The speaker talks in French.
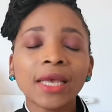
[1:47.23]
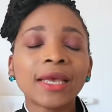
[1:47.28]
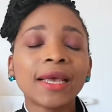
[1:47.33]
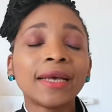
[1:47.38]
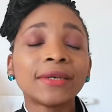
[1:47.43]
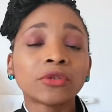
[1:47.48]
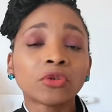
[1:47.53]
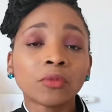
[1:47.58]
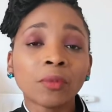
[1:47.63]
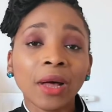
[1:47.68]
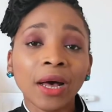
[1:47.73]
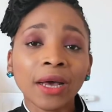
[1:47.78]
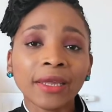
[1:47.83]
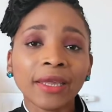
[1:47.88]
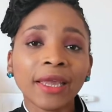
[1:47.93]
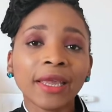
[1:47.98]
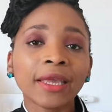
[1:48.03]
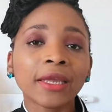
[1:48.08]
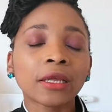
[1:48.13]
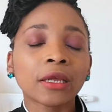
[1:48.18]
Elle se
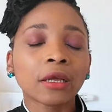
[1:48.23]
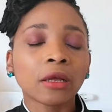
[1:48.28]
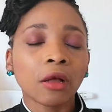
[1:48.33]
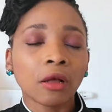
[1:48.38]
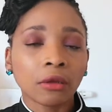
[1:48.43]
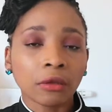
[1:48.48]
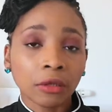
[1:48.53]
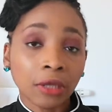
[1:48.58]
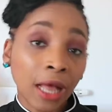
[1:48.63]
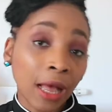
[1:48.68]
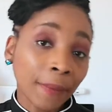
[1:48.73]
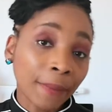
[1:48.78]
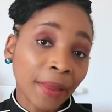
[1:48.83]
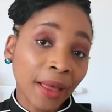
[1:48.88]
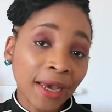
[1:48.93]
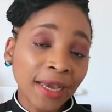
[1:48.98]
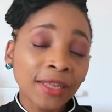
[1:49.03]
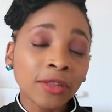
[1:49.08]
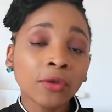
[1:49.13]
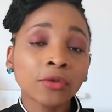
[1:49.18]
mariait à
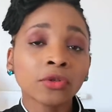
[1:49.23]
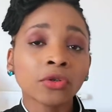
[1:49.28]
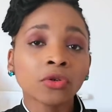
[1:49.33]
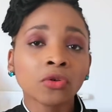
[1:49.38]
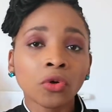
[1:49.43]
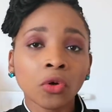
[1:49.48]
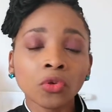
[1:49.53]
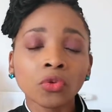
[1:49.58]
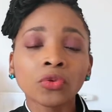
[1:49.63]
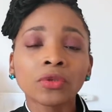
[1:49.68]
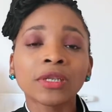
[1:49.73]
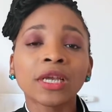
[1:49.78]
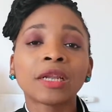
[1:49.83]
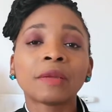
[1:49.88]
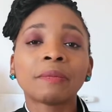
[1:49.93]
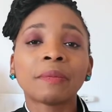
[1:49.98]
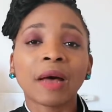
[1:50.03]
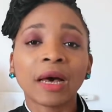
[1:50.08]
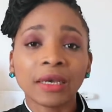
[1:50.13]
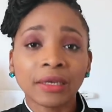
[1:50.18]
Paris dans un grand
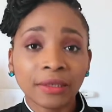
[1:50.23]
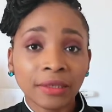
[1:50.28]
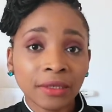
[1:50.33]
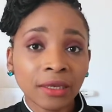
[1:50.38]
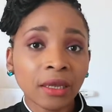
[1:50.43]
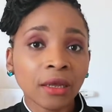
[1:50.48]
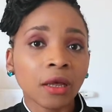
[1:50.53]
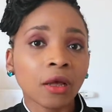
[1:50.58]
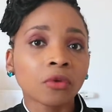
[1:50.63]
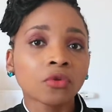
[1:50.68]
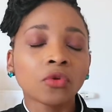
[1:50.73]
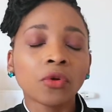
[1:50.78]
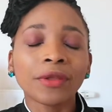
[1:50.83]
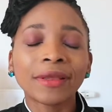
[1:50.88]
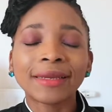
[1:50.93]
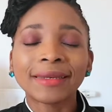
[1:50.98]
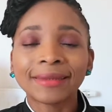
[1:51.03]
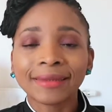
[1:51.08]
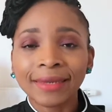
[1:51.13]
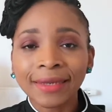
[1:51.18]
hôtel parisien, un
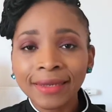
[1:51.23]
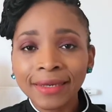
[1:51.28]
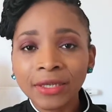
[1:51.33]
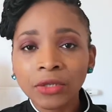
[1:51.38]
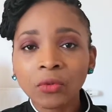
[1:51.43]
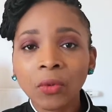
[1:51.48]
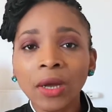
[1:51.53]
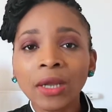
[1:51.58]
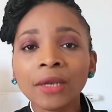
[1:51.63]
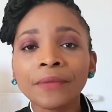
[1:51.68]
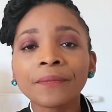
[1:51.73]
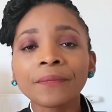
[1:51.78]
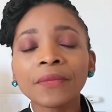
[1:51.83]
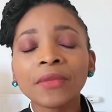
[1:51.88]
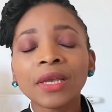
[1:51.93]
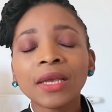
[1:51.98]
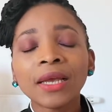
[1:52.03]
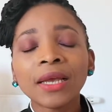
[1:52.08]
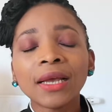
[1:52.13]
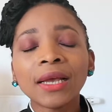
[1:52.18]
hôtel 5 étoiles,
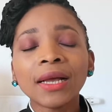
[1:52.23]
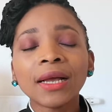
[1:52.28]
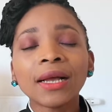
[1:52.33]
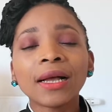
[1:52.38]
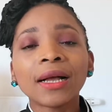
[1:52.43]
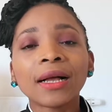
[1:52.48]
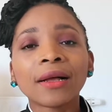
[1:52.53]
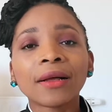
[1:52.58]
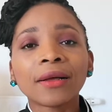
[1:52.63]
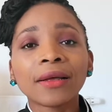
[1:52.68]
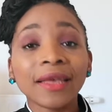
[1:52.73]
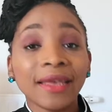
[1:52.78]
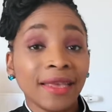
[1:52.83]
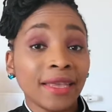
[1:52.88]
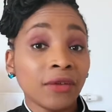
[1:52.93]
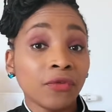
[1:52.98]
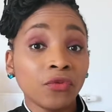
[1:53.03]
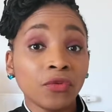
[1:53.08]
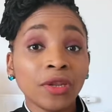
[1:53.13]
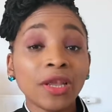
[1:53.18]
euh, et
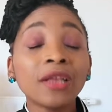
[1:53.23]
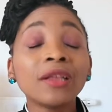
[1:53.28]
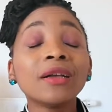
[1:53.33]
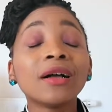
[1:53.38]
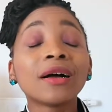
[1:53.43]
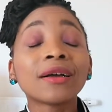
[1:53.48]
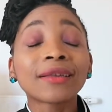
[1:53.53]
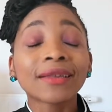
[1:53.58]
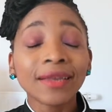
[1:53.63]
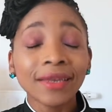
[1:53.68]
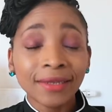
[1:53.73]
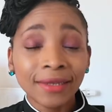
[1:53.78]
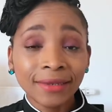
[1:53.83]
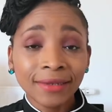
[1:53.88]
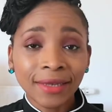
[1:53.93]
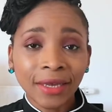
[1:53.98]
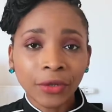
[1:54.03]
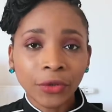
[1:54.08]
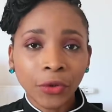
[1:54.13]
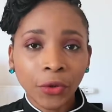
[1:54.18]
elle voulait un cake
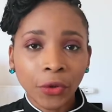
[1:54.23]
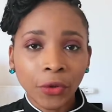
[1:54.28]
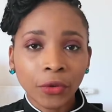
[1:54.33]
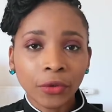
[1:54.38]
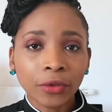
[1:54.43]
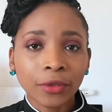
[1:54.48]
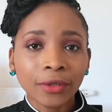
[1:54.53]
designer.